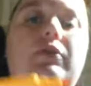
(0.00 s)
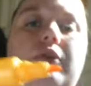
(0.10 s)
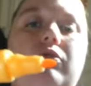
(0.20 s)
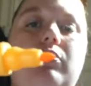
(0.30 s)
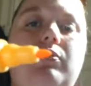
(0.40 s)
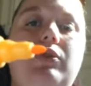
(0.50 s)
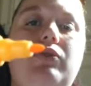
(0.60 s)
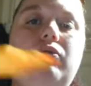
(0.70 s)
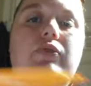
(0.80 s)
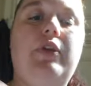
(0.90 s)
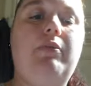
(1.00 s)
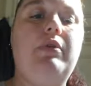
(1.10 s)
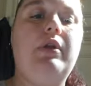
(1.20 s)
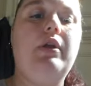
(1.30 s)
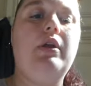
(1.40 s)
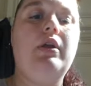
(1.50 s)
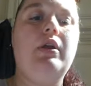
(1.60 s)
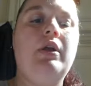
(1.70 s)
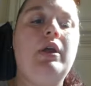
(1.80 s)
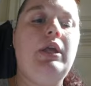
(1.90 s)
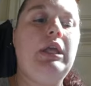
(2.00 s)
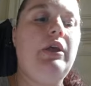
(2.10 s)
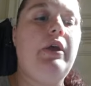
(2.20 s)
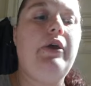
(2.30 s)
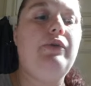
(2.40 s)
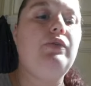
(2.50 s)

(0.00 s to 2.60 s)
en fait, une mine toute simple. Et euh,